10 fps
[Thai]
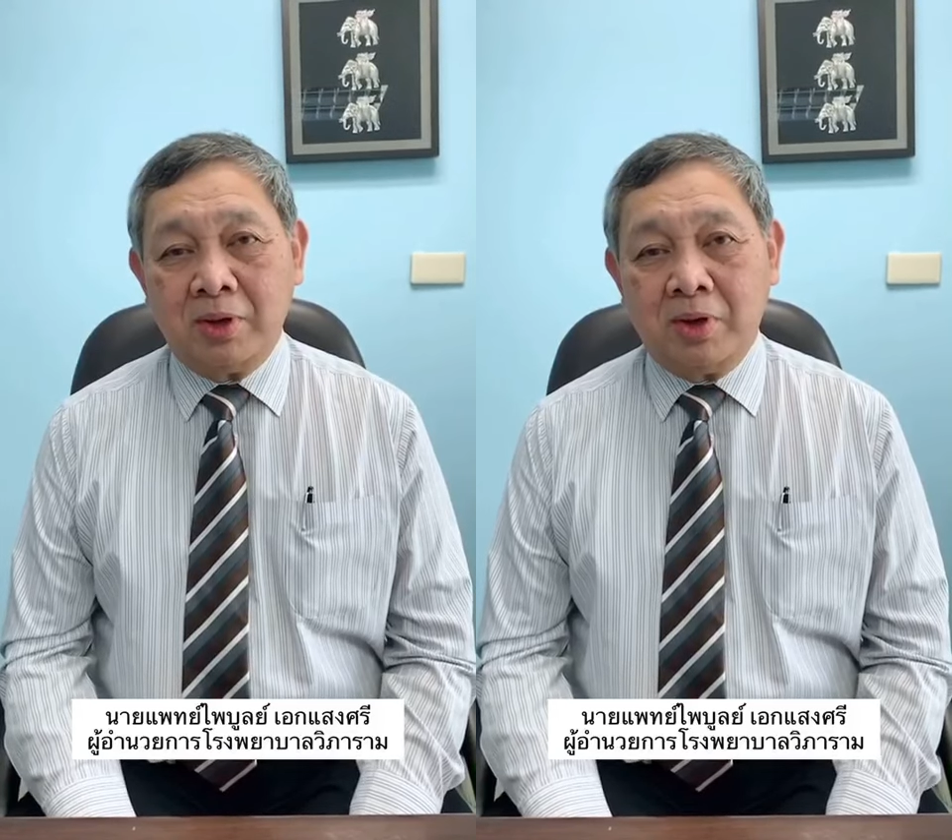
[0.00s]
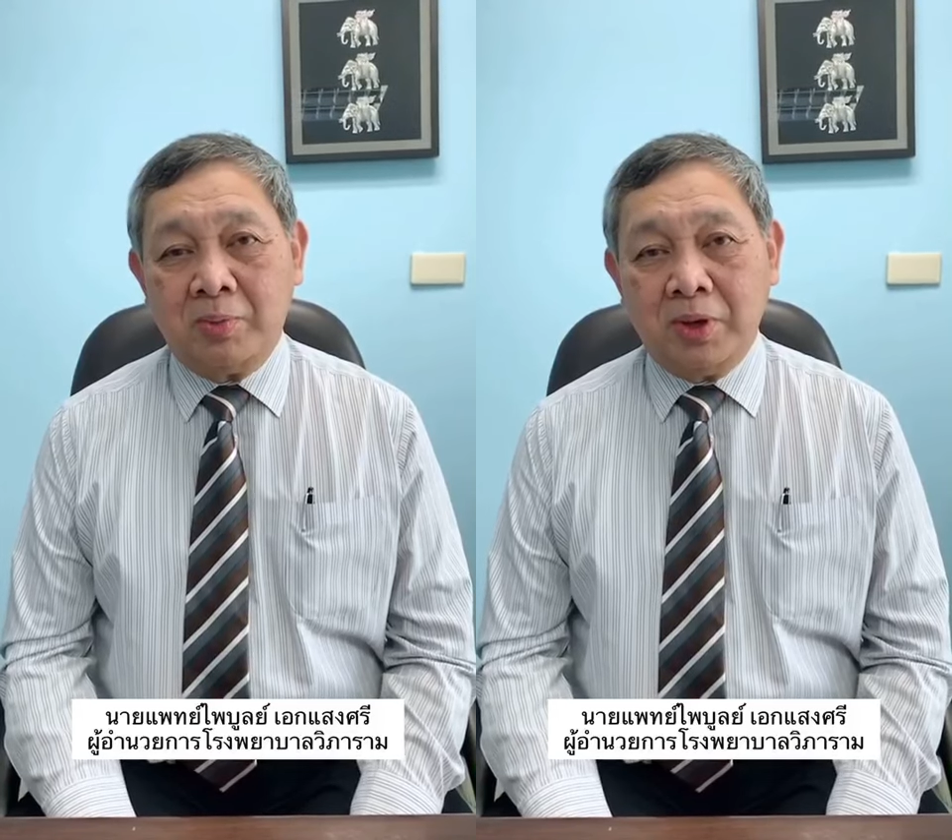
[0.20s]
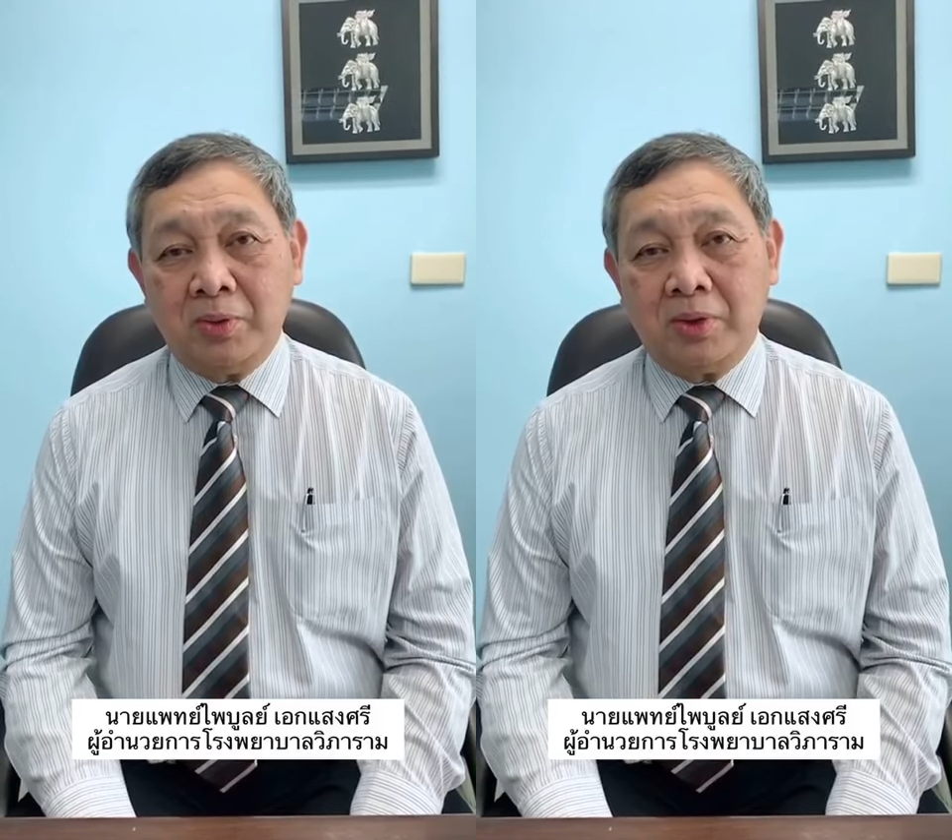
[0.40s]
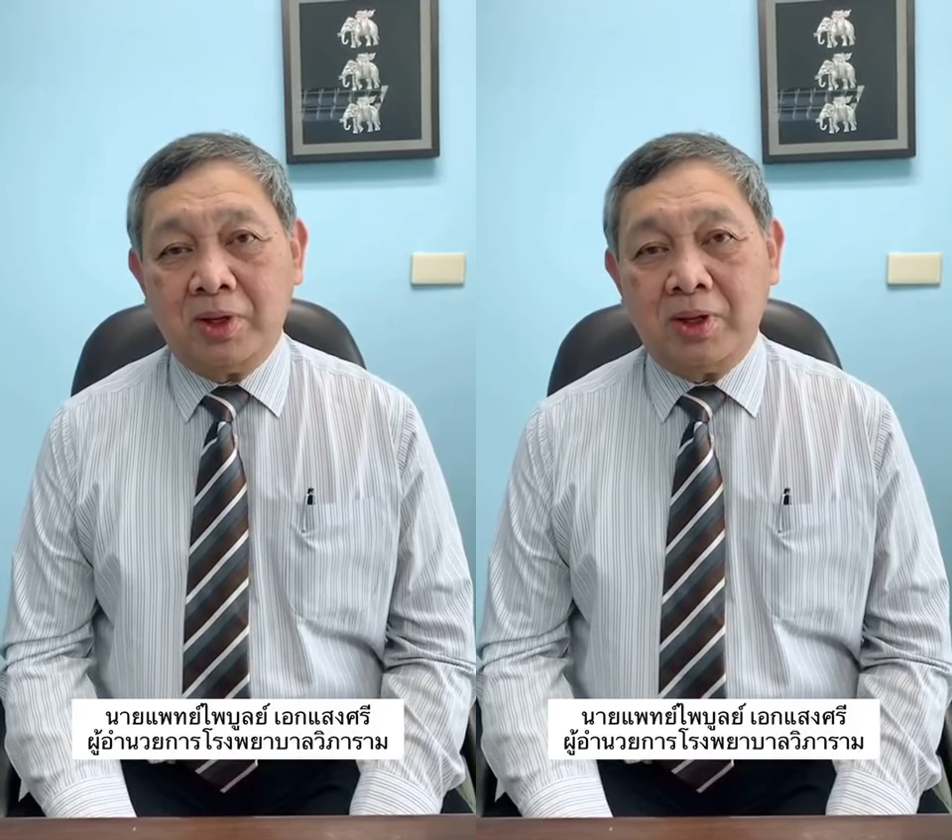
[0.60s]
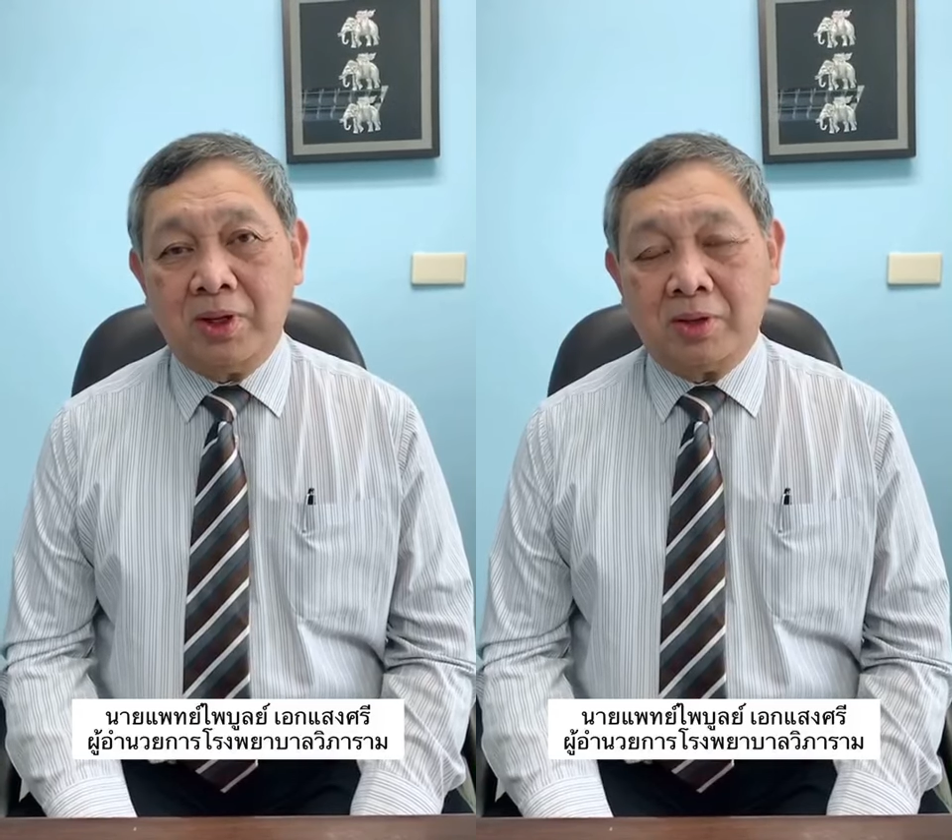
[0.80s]
ก็ไปอยู่
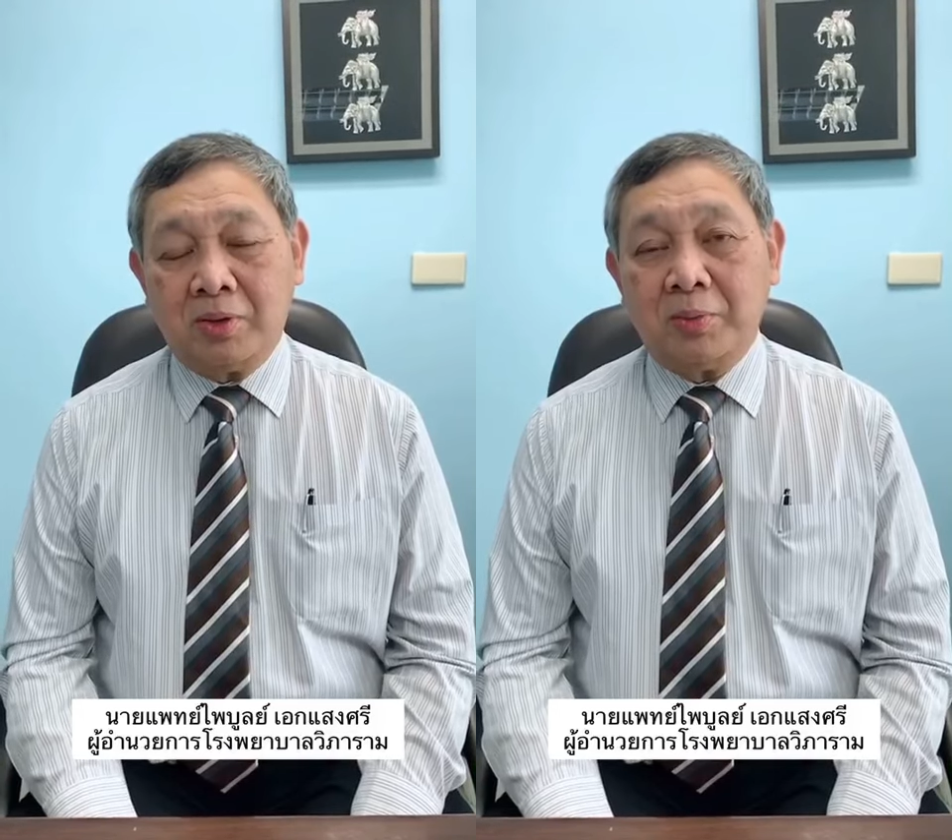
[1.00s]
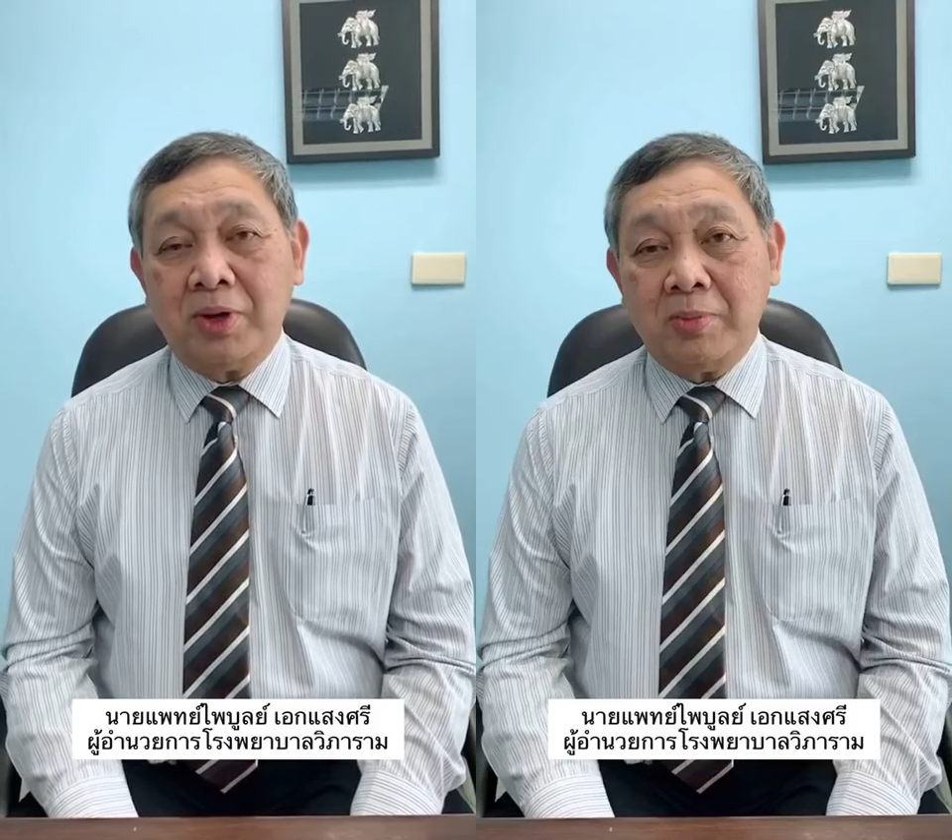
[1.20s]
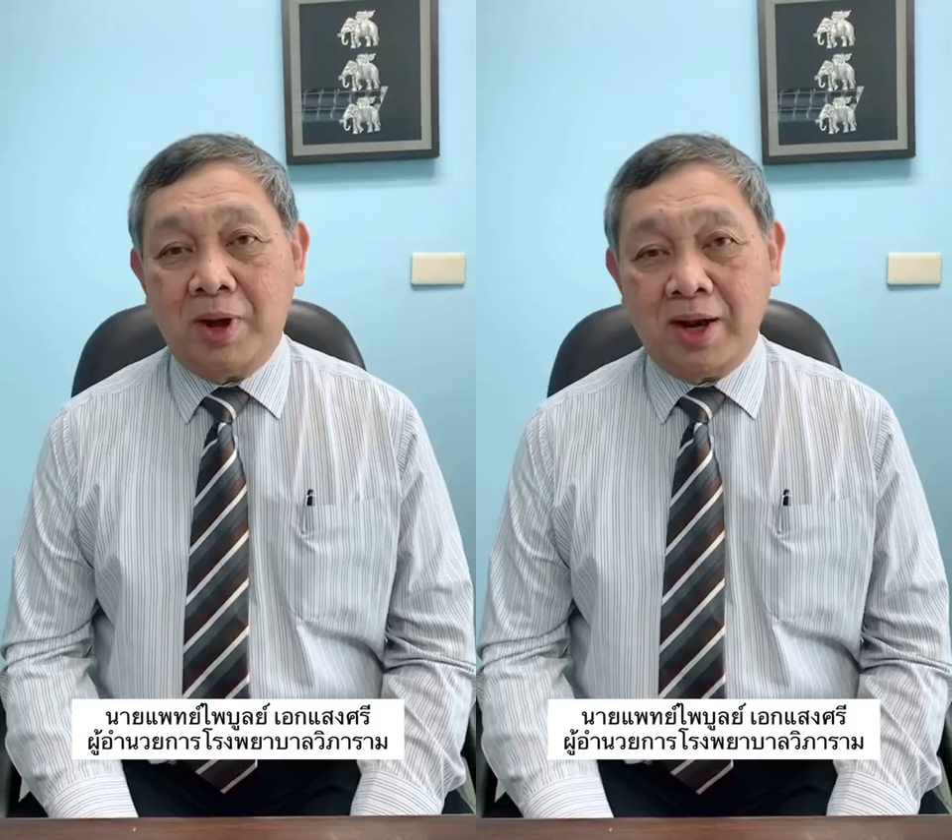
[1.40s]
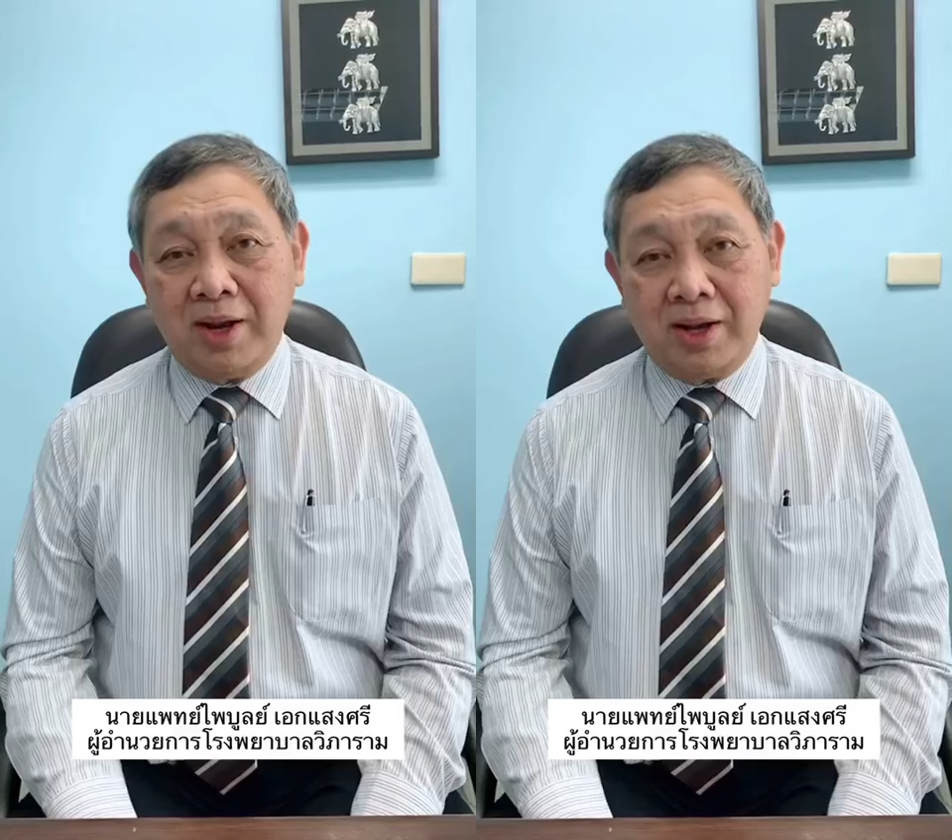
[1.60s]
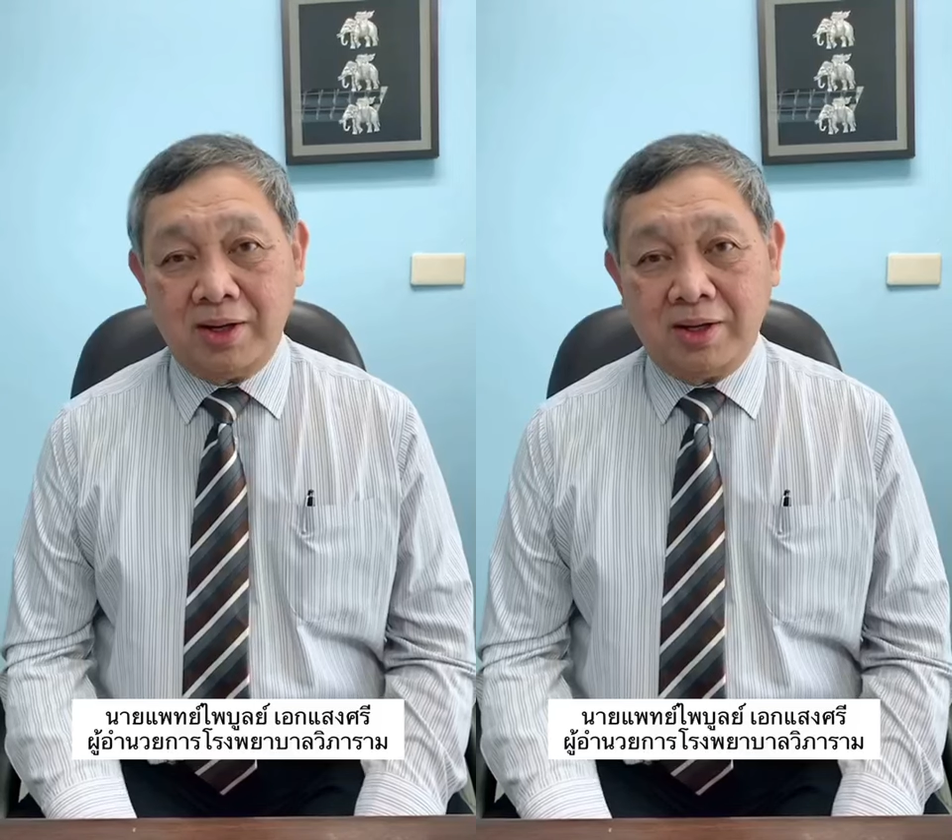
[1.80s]
ที่อีกโรงพยาบาล
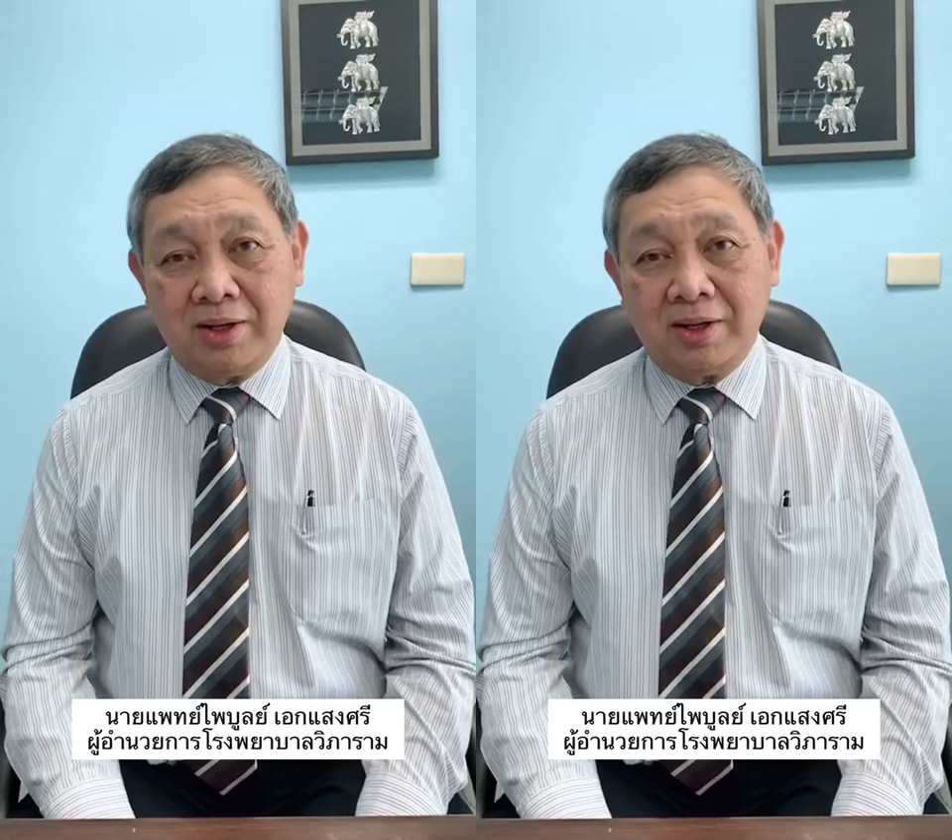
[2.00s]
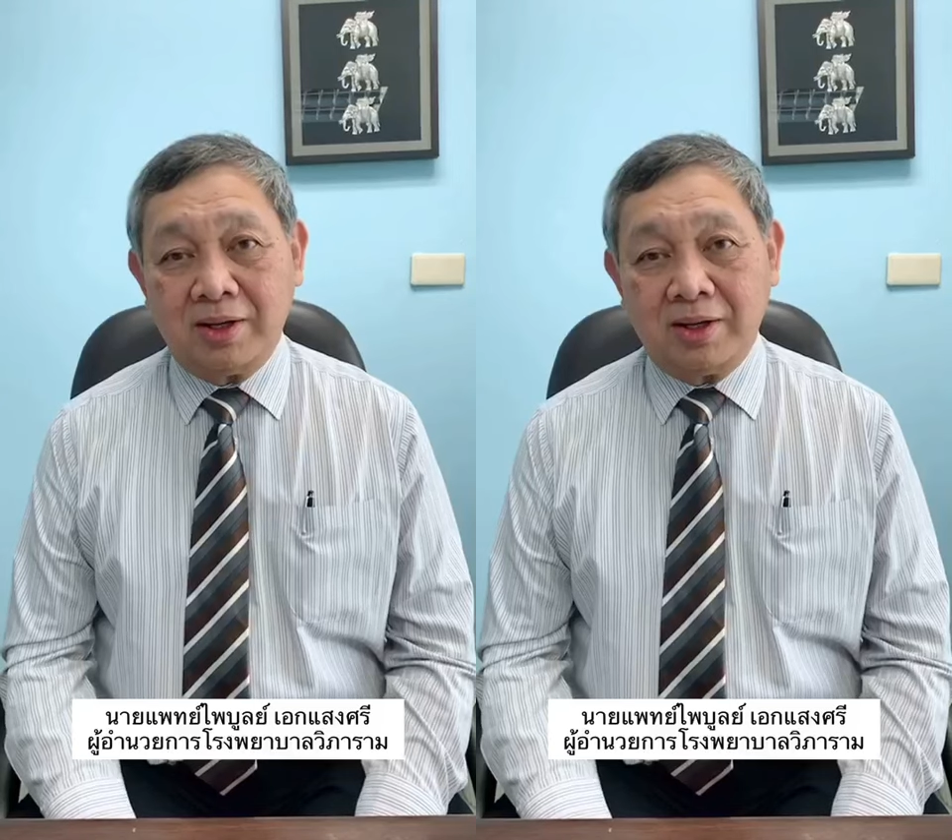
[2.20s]
แห่งหนึ่ง